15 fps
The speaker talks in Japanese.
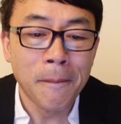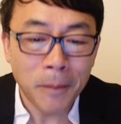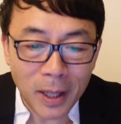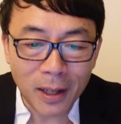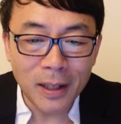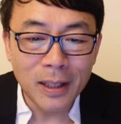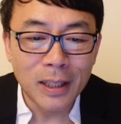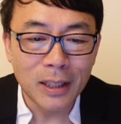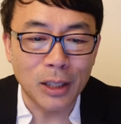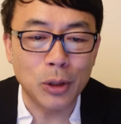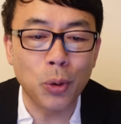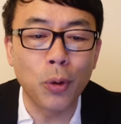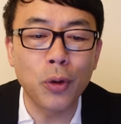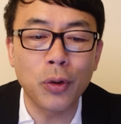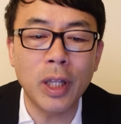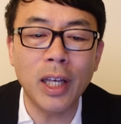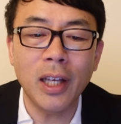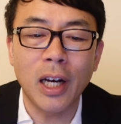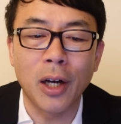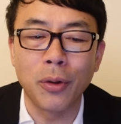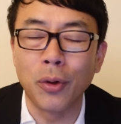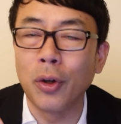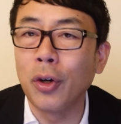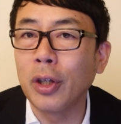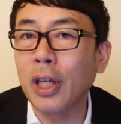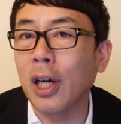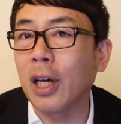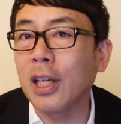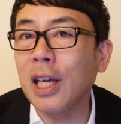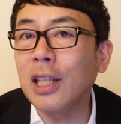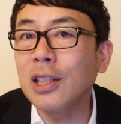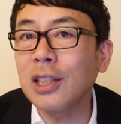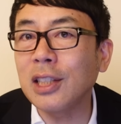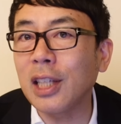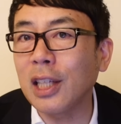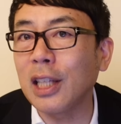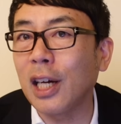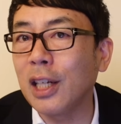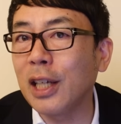ね。だそういうね、あの、なんか現実的な、